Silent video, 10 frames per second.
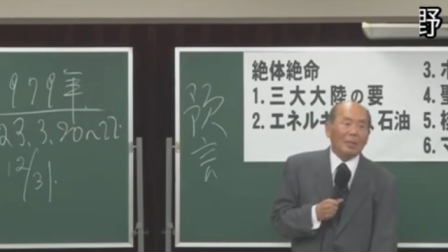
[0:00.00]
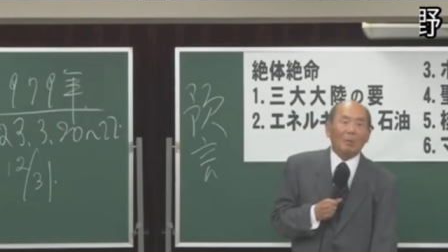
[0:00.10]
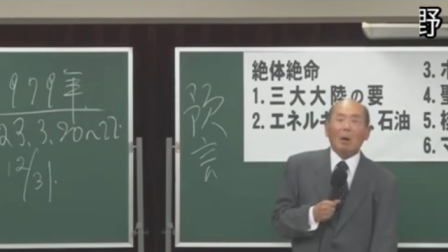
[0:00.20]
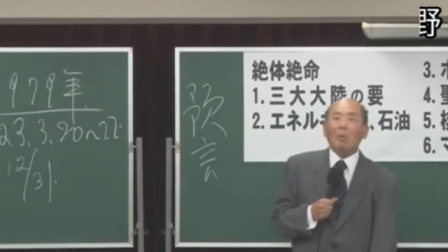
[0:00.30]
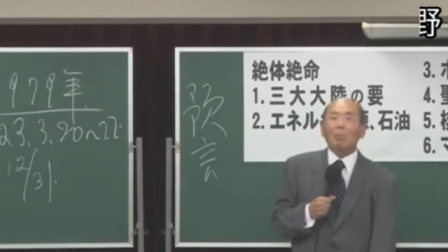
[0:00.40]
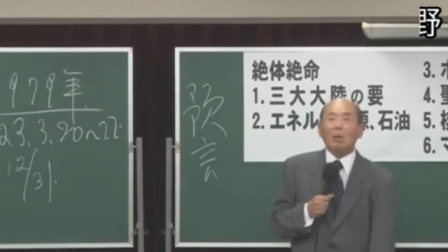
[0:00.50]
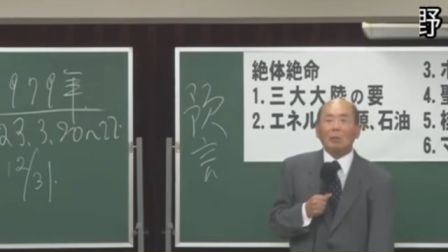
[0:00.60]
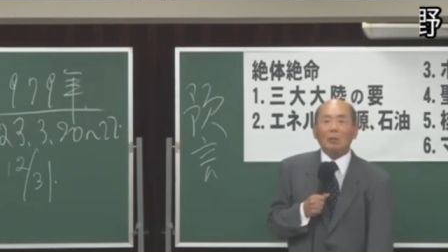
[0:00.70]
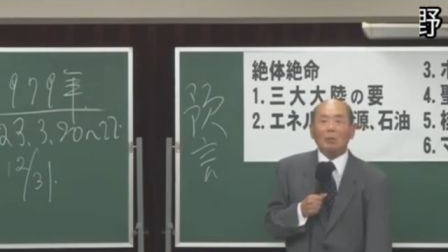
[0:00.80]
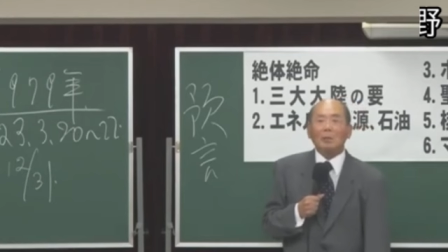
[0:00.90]
今万
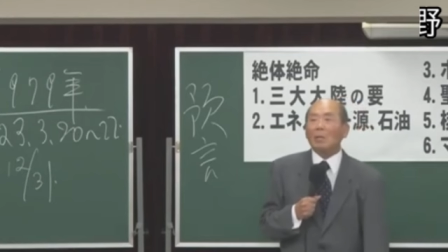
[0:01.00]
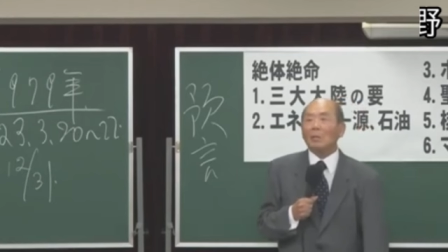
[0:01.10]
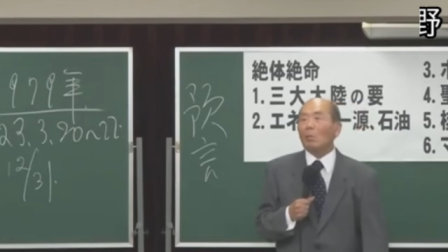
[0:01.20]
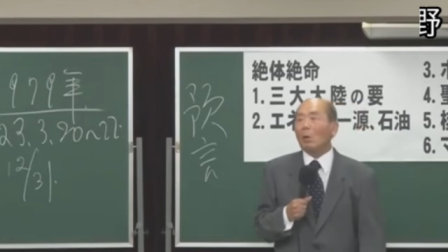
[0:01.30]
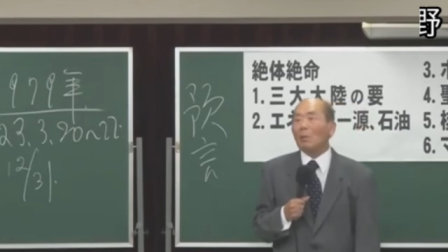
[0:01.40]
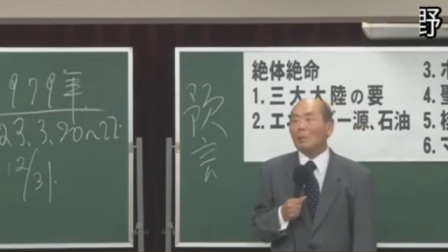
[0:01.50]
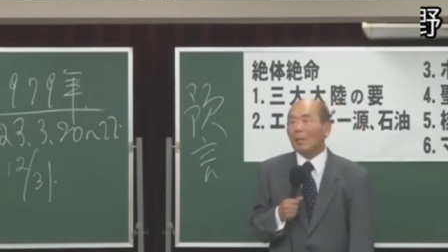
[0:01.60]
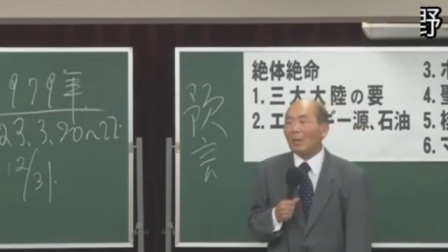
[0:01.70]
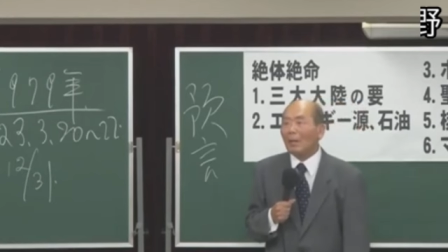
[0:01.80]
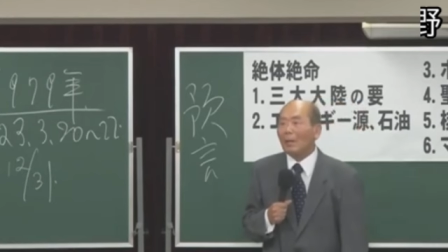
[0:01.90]
博、全然燃えません。